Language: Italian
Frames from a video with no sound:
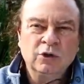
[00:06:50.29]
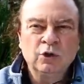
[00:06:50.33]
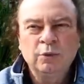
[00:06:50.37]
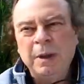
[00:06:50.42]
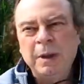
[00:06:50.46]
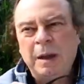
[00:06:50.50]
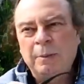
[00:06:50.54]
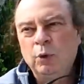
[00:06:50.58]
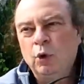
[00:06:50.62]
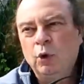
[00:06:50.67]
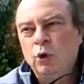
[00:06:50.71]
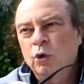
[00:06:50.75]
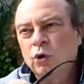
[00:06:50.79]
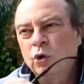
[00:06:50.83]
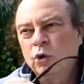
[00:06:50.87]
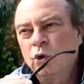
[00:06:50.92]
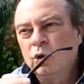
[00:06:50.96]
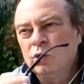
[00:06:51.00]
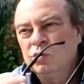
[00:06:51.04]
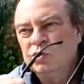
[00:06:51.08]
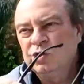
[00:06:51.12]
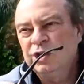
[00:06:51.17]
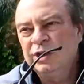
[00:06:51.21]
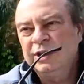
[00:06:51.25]
dobbiamo
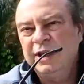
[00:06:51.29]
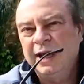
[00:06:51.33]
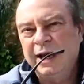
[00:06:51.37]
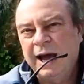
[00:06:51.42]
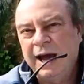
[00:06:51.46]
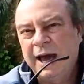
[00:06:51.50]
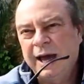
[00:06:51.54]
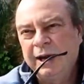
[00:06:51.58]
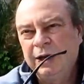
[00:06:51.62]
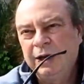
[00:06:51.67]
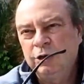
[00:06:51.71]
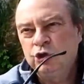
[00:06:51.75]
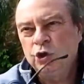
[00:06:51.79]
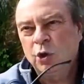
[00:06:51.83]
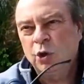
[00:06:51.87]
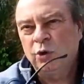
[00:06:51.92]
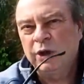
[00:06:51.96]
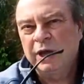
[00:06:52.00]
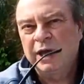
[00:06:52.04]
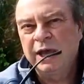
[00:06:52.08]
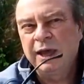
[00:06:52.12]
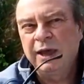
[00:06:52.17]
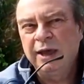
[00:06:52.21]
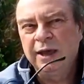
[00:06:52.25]
considerare ciò
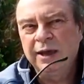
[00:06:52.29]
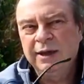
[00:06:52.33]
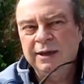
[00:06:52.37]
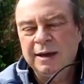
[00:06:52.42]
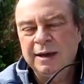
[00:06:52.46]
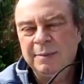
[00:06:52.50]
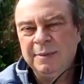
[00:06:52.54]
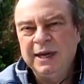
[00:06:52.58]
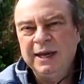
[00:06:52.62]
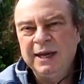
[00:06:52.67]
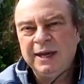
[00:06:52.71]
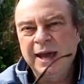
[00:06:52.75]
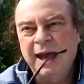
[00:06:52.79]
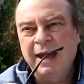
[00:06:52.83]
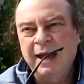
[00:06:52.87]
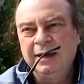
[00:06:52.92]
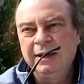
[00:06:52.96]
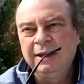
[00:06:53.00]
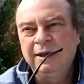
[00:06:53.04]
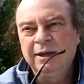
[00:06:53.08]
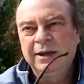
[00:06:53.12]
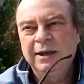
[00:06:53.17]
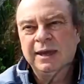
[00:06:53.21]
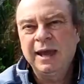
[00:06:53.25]
che gli
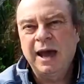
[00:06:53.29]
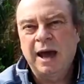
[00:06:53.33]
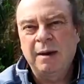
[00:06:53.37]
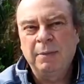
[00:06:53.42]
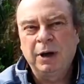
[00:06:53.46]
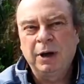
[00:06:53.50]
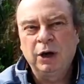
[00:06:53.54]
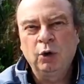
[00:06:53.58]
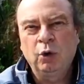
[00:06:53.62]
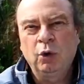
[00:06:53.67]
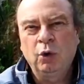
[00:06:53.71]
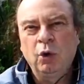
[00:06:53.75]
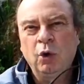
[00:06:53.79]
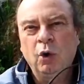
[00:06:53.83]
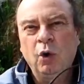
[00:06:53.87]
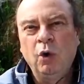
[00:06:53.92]
americani chiamano